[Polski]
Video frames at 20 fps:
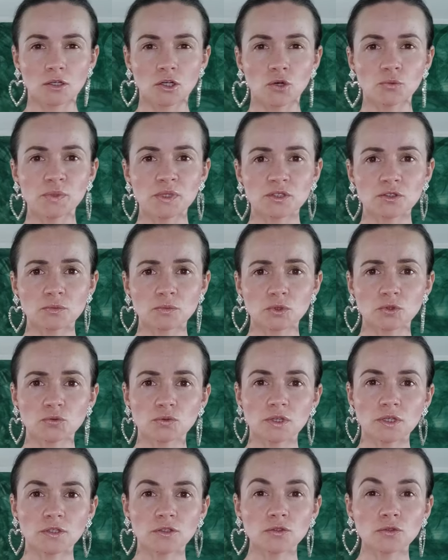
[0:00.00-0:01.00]
Kobietom,
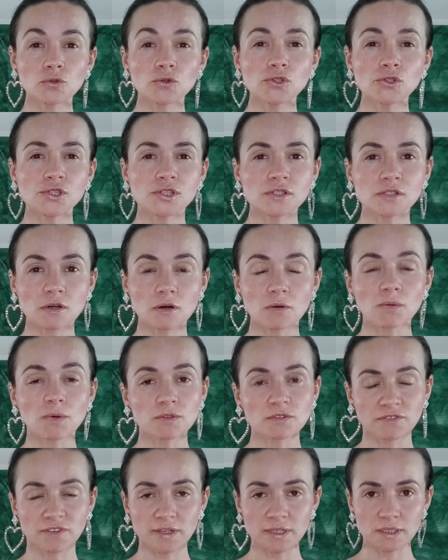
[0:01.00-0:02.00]
które już są
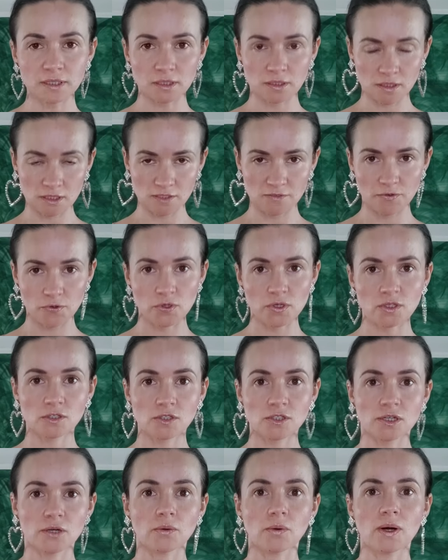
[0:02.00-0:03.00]
otwarte na swoje
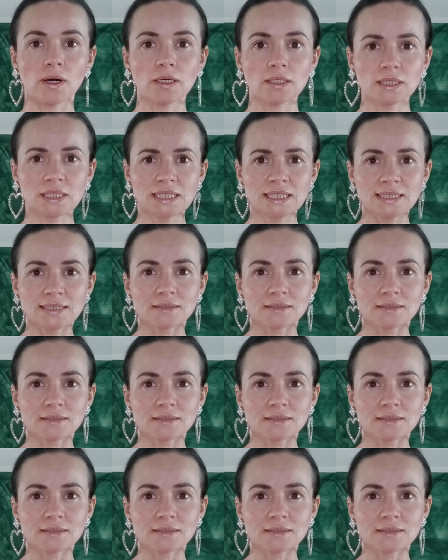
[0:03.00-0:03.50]
ciała